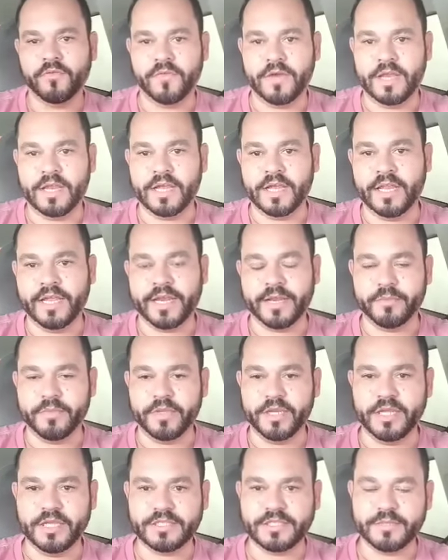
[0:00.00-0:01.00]
Fala galera,
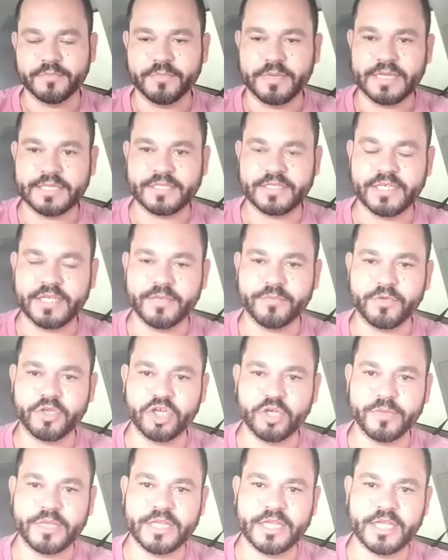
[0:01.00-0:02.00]
beleza? Prazer, meu
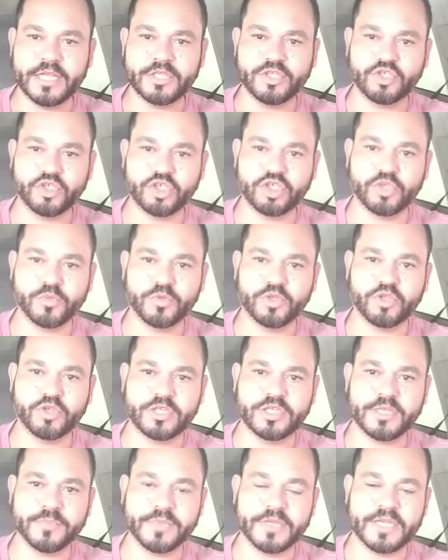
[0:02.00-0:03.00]
nome é Denis, sou, sou
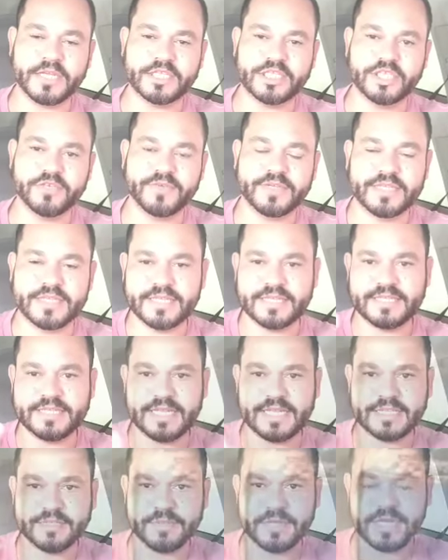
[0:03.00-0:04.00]
motorista aplicativo aqui na
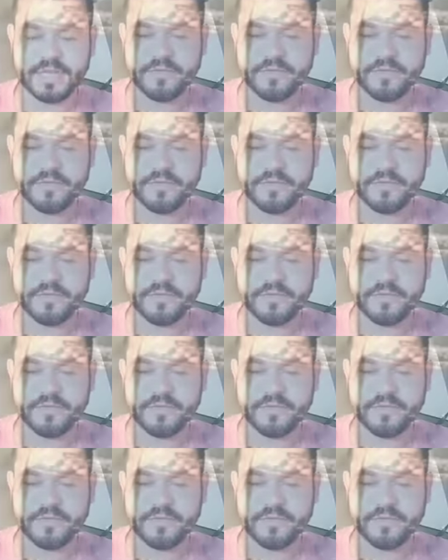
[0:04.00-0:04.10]
cidade